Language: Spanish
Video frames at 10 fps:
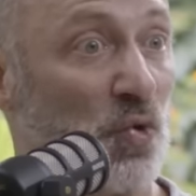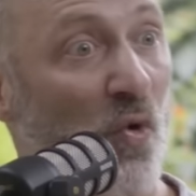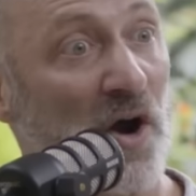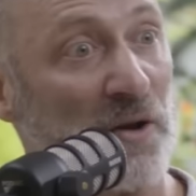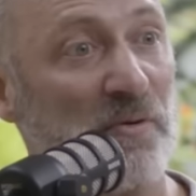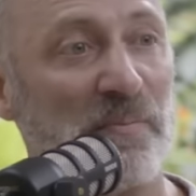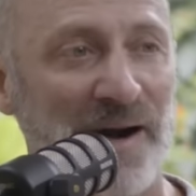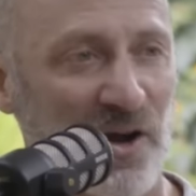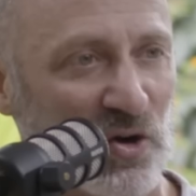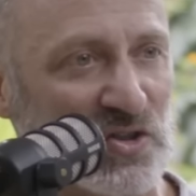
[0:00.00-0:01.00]
tu cuerpo
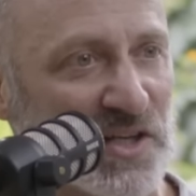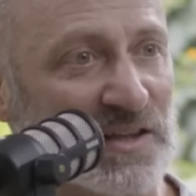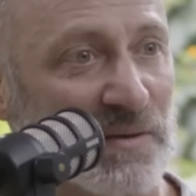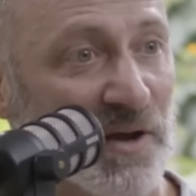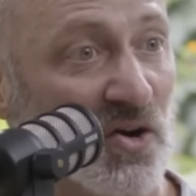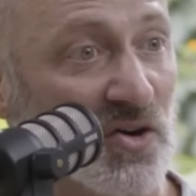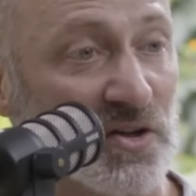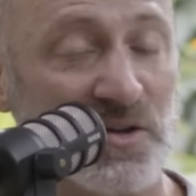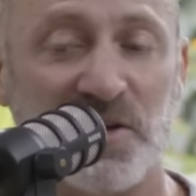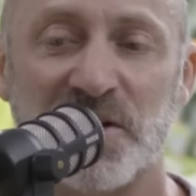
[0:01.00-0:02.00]
para conocerte
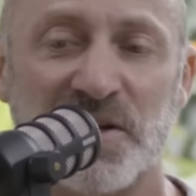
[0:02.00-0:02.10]
mejor